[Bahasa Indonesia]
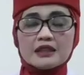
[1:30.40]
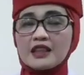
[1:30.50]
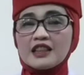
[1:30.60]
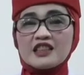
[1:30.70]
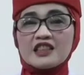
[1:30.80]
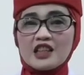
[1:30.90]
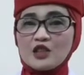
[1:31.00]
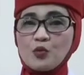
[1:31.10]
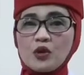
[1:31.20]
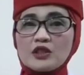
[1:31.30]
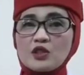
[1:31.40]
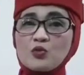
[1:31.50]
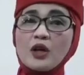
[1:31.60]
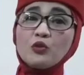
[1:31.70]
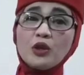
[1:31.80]
Jadi, stres bukan
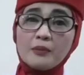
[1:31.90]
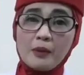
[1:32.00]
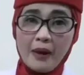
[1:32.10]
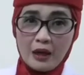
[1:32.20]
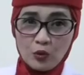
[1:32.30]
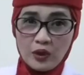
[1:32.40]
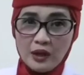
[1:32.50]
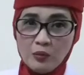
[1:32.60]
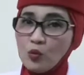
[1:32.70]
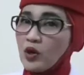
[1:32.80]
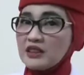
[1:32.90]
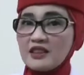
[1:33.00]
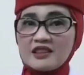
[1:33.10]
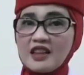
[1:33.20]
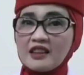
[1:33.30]
sesuatu yang memalukan, bukan
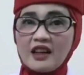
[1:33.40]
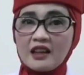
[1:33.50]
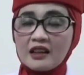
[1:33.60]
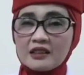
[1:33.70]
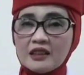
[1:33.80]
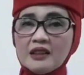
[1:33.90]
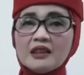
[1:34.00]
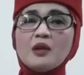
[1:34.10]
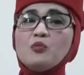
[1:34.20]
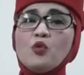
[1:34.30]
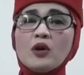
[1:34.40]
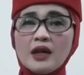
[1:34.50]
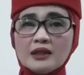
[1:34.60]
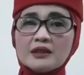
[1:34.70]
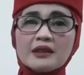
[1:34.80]
cacat karakter, dan
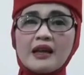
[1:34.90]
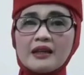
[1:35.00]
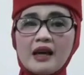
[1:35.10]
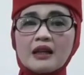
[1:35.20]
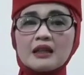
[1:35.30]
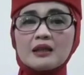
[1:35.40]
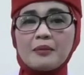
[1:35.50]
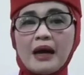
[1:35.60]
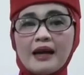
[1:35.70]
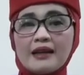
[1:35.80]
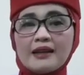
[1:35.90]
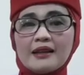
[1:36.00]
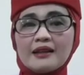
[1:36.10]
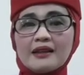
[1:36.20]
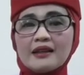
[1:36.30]
bukan tanda kelemahan.
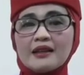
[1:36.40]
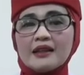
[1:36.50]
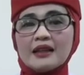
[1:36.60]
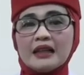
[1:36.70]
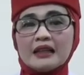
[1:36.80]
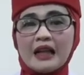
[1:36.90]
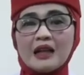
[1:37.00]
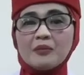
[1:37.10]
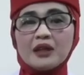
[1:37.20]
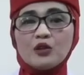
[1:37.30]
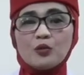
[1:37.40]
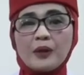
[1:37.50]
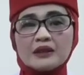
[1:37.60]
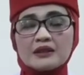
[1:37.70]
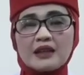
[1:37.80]
Dalam
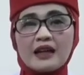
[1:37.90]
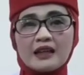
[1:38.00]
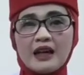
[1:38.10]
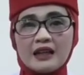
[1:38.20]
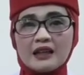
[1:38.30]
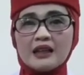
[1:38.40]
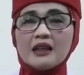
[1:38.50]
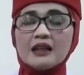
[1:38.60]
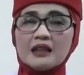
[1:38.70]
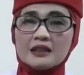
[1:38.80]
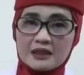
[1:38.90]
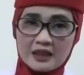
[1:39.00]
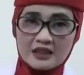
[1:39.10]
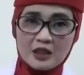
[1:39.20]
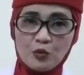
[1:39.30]
kehidupan sehari-hari,
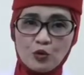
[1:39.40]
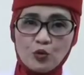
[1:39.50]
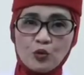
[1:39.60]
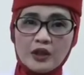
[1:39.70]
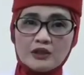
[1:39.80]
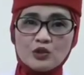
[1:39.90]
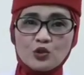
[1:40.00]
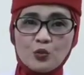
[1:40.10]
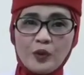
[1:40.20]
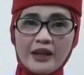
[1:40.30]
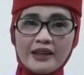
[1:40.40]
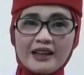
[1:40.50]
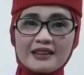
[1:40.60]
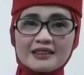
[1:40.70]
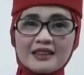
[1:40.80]
stres dibutuhkan jumlah
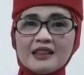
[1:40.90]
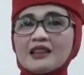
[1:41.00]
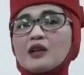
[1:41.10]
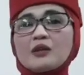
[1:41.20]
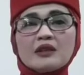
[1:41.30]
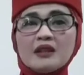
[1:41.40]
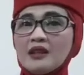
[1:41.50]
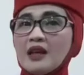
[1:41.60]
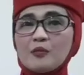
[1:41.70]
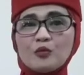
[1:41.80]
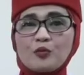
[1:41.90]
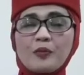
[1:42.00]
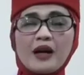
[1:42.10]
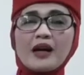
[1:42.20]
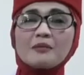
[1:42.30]
yang kecil dan tidak
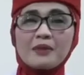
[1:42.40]
merupakan